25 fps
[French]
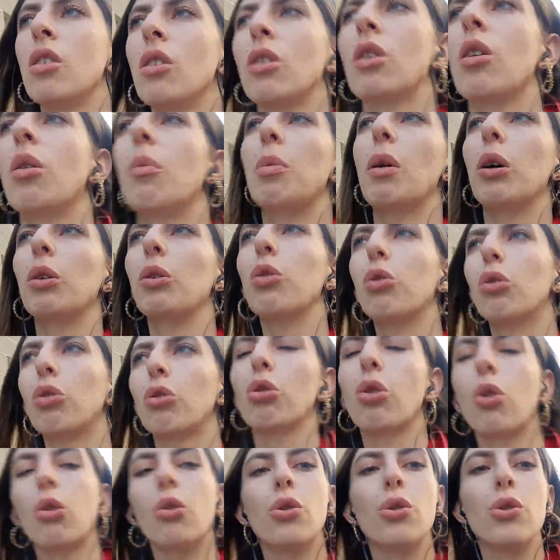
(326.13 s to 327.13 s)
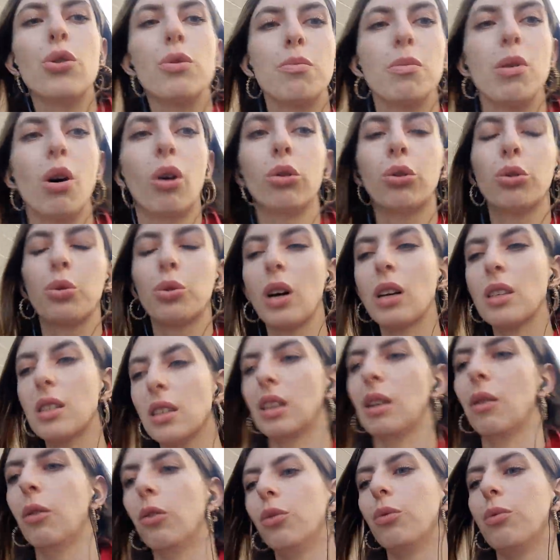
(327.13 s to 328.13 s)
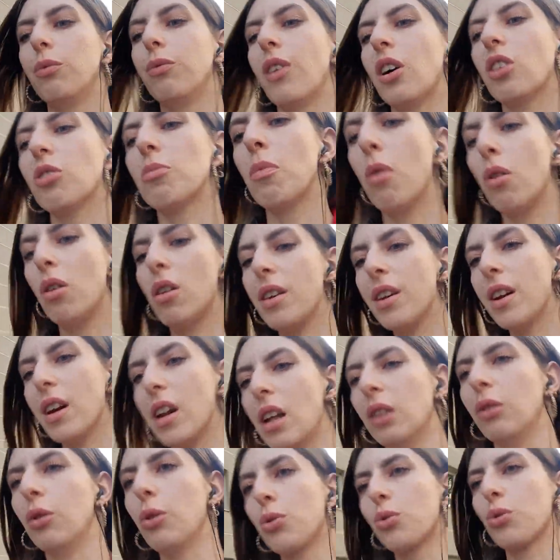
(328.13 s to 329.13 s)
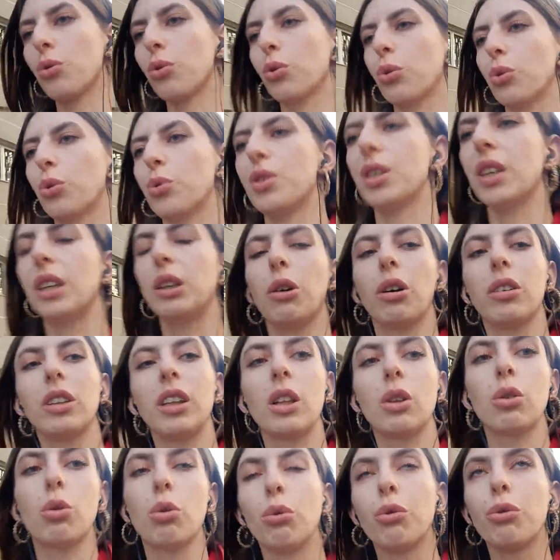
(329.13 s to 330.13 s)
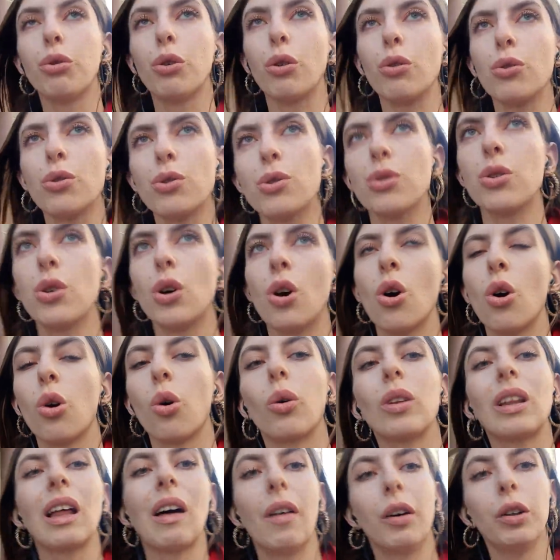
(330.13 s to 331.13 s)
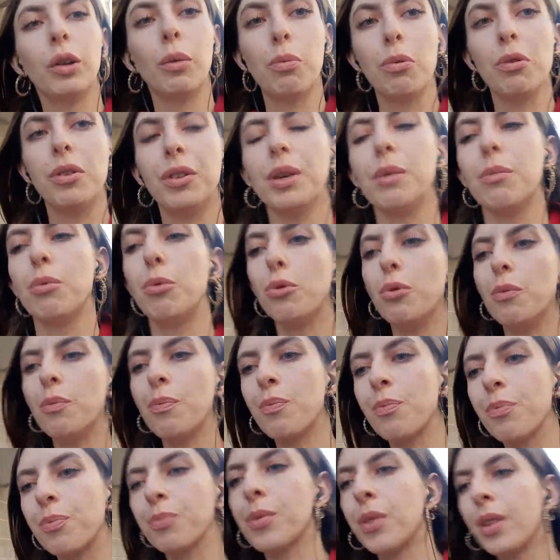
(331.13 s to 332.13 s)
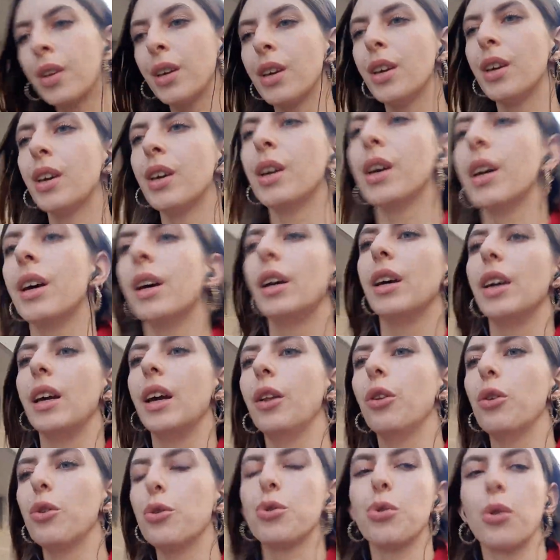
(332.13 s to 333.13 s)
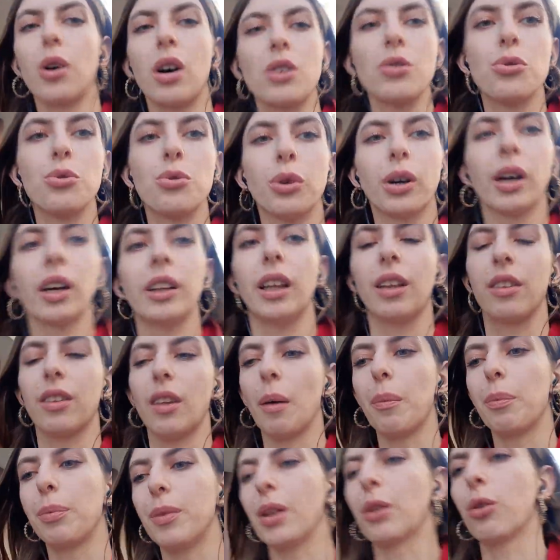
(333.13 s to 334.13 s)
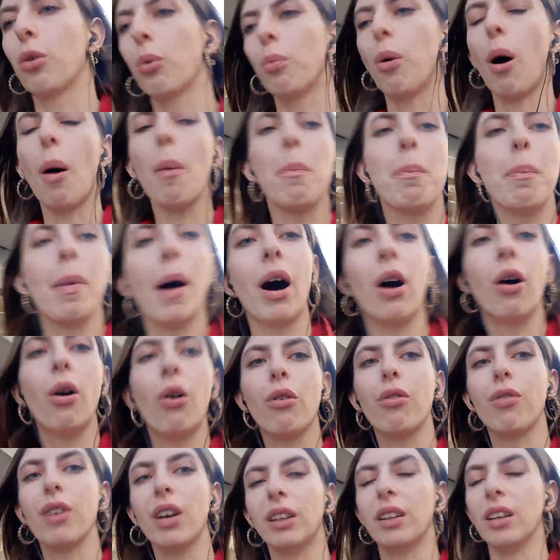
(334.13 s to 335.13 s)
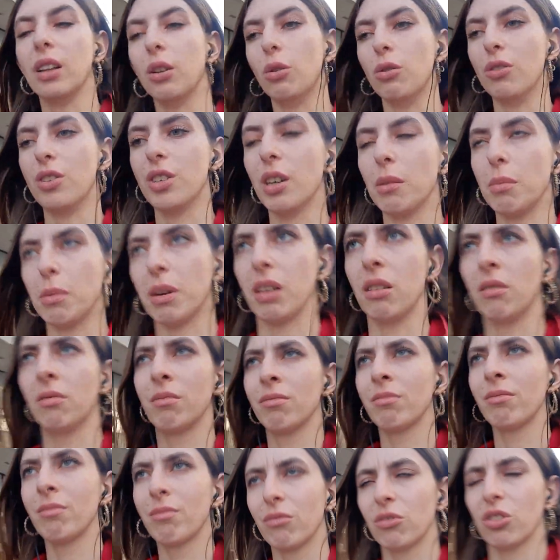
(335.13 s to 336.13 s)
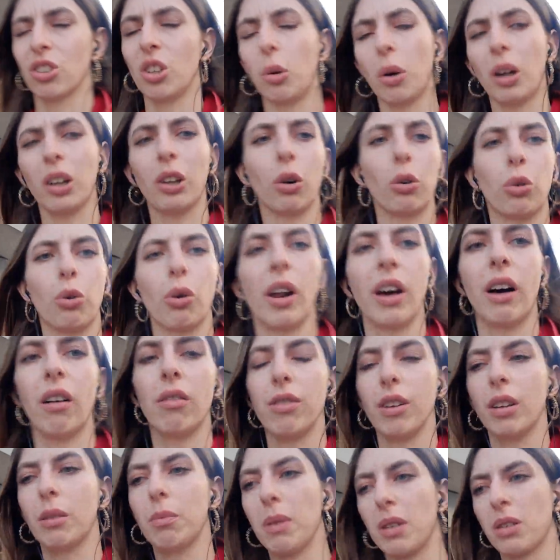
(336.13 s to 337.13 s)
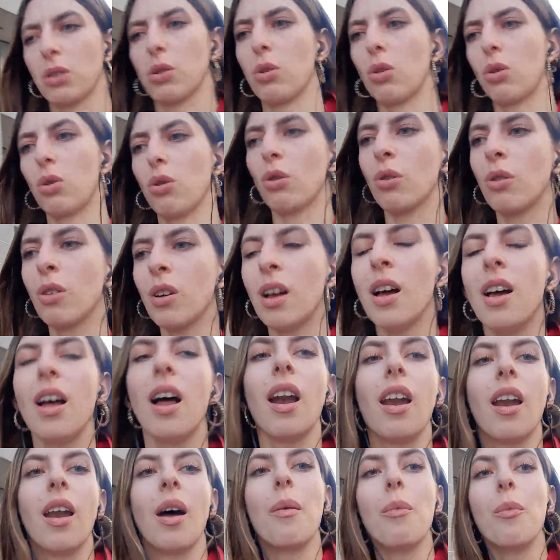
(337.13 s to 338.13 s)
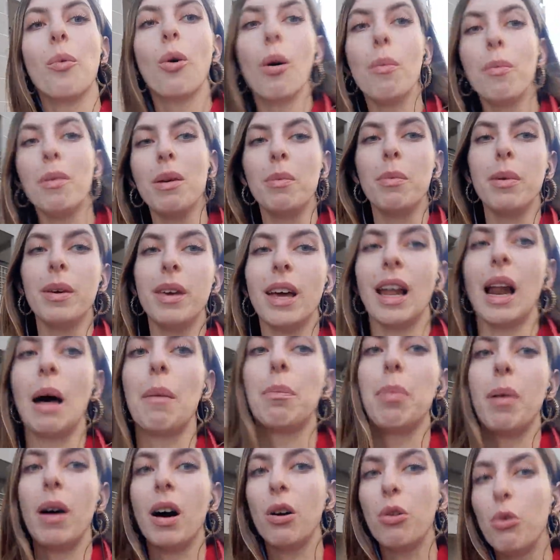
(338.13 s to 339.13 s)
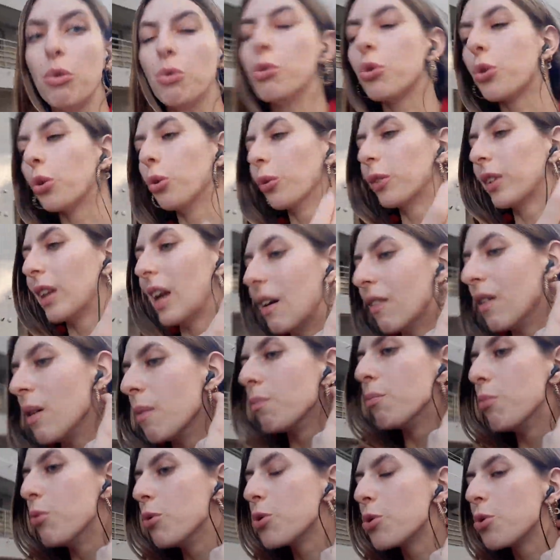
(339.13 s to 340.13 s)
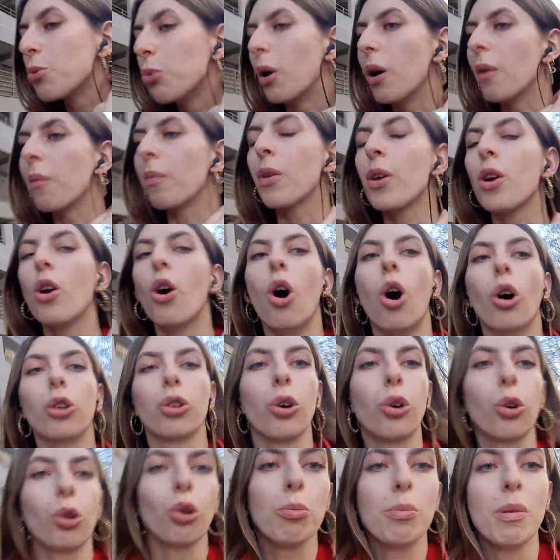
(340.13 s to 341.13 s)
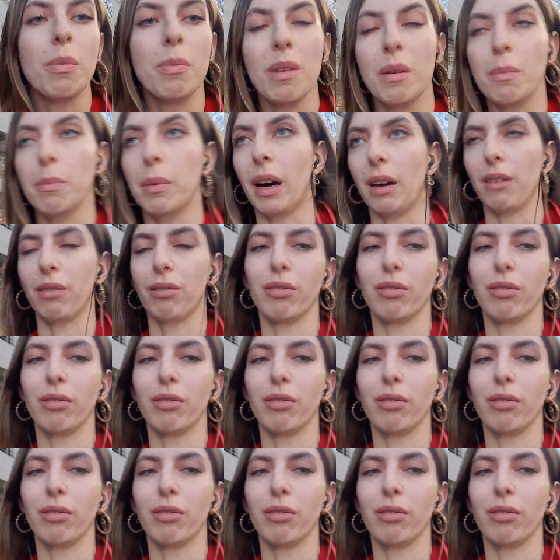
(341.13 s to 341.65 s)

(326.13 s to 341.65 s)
plein d'autres choses, mais en tout cas c'était vachement lié à la notion de sécurité et de confiance qu'on travaille depuis le début et de se rassurer d'être son propre parent en fait et de dire mais j'ai le droit d'être en colère en fait parce que là moi bébé elle n'a pas eu ce dont elle avait besoin en tant que bébé. Bref,